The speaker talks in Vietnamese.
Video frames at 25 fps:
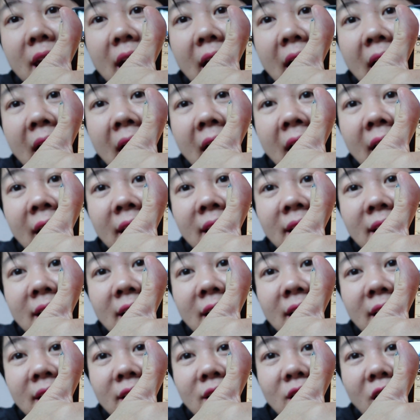ai ở
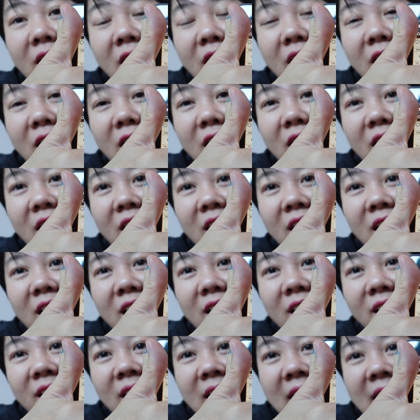đây
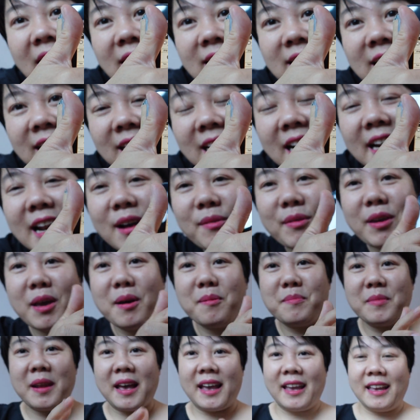đó chính là đặt cái
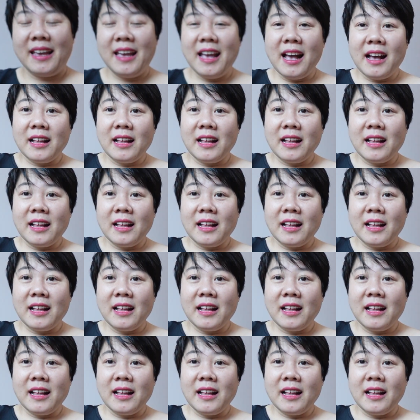âm này